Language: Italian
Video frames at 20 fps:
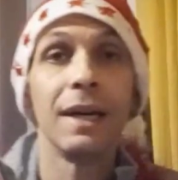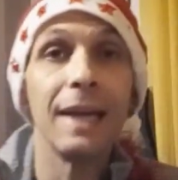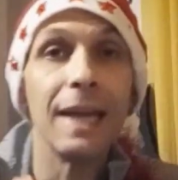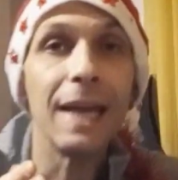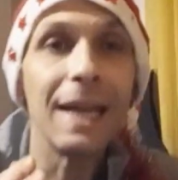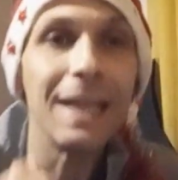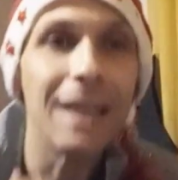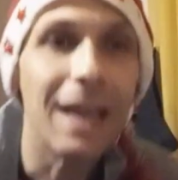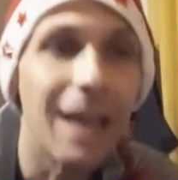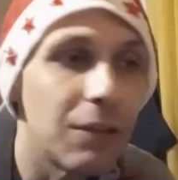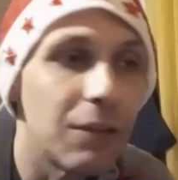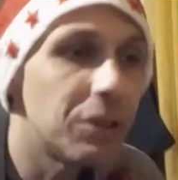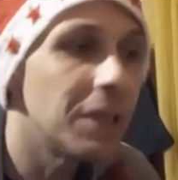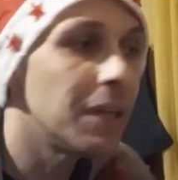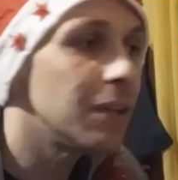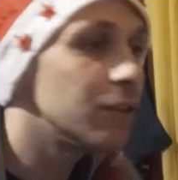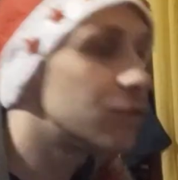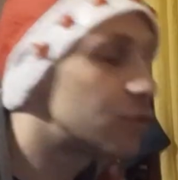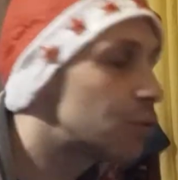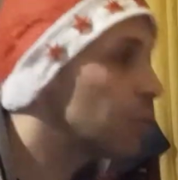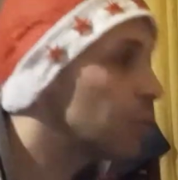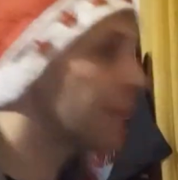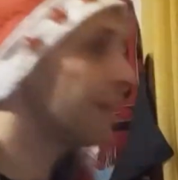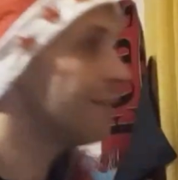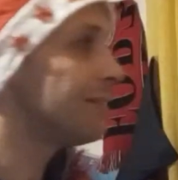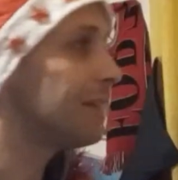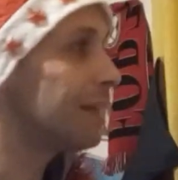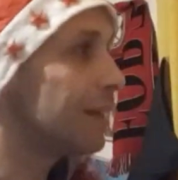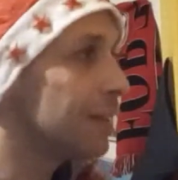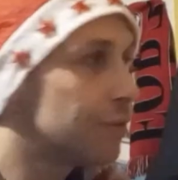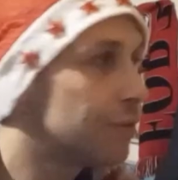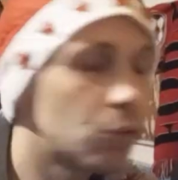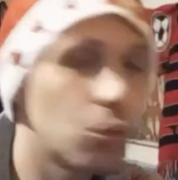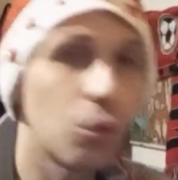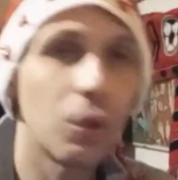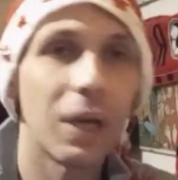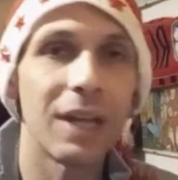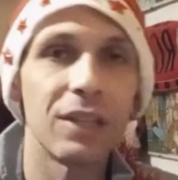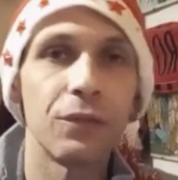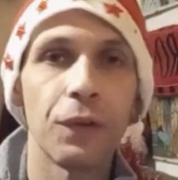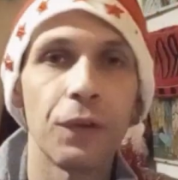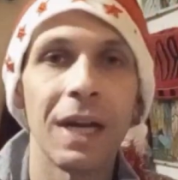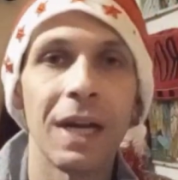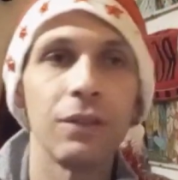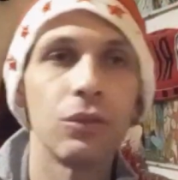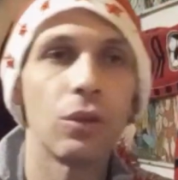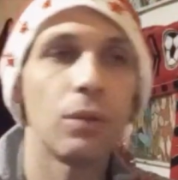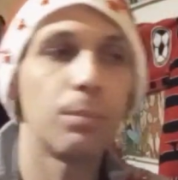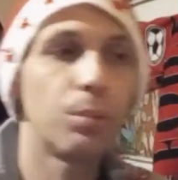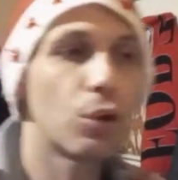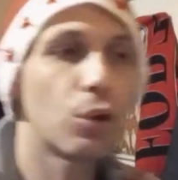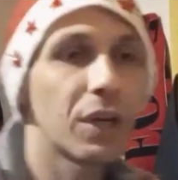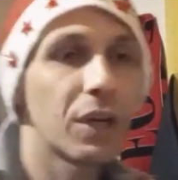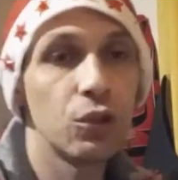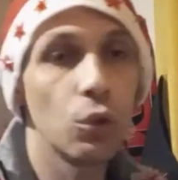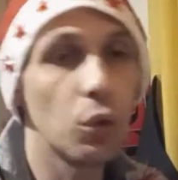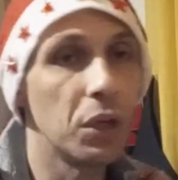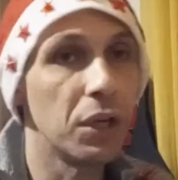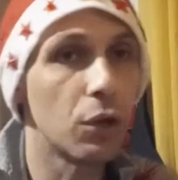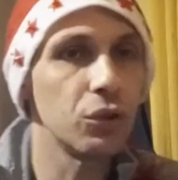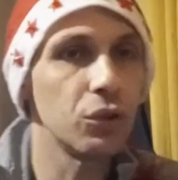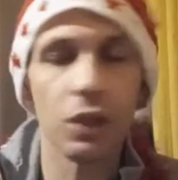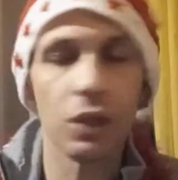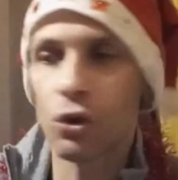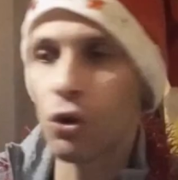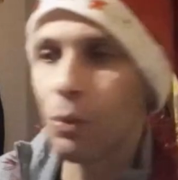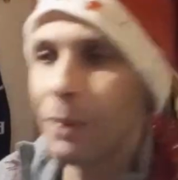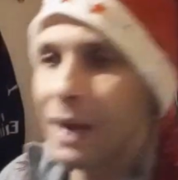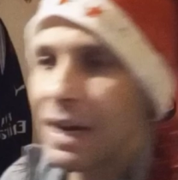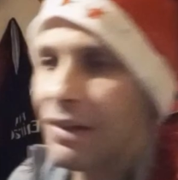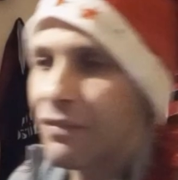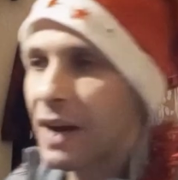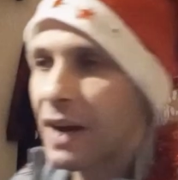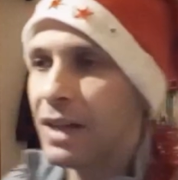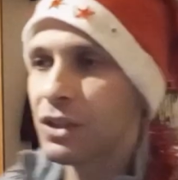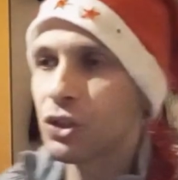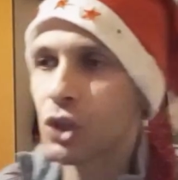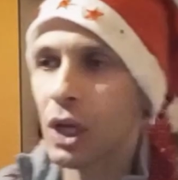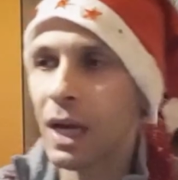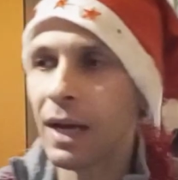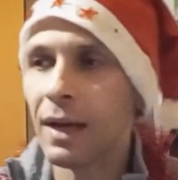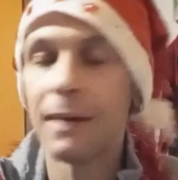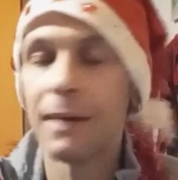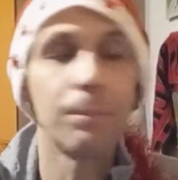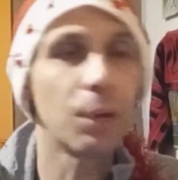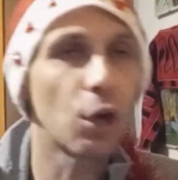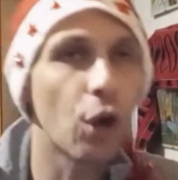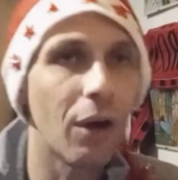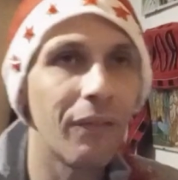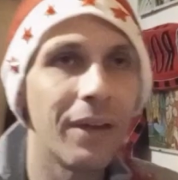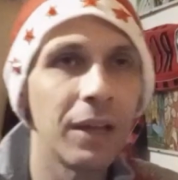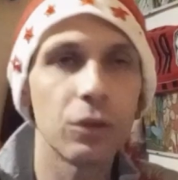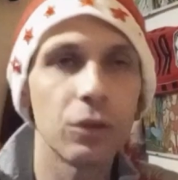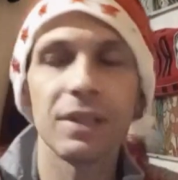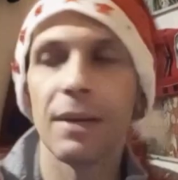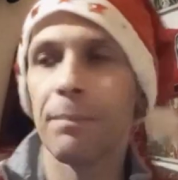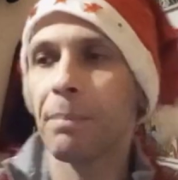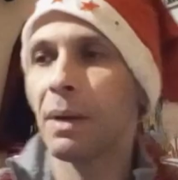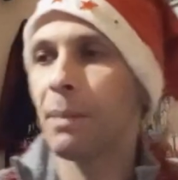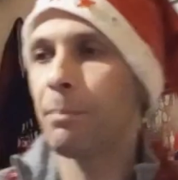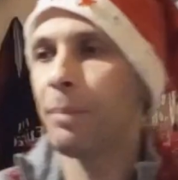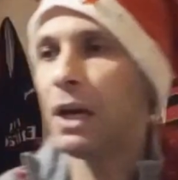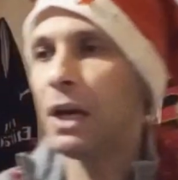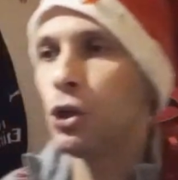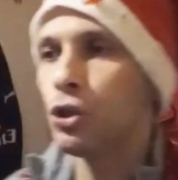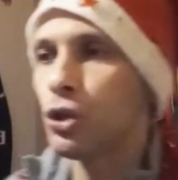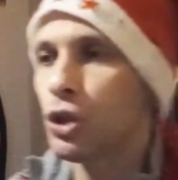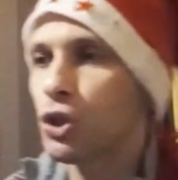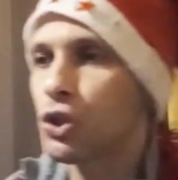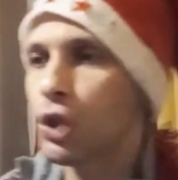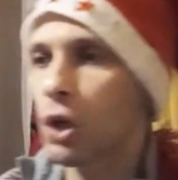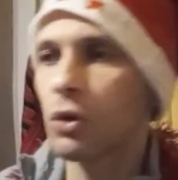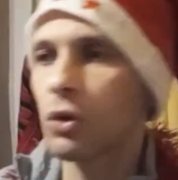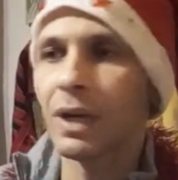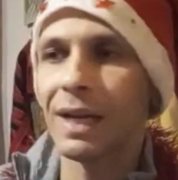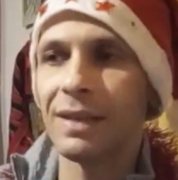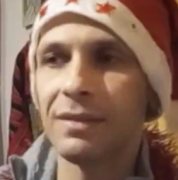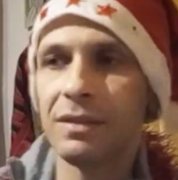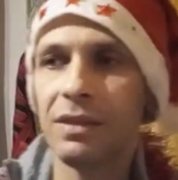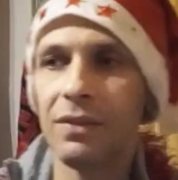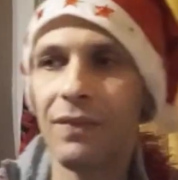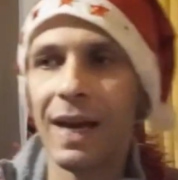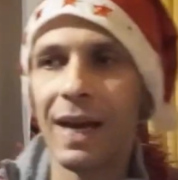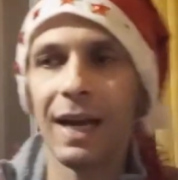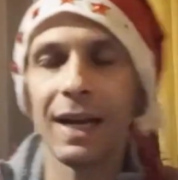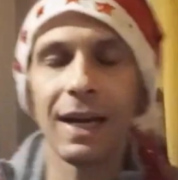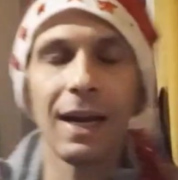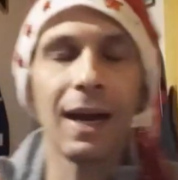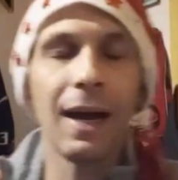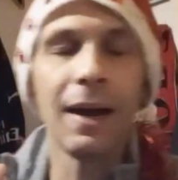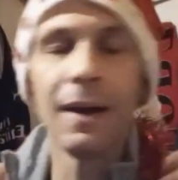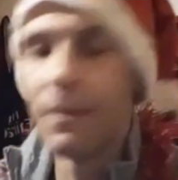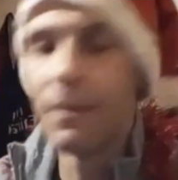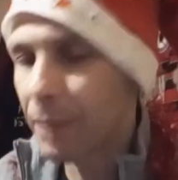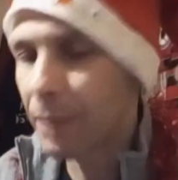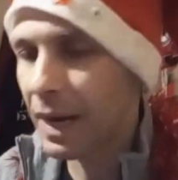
e, addirittura, addirittura sferrando in più occasioni, così come la Francia, però avendo sempre il pallino del gioco cattiveria,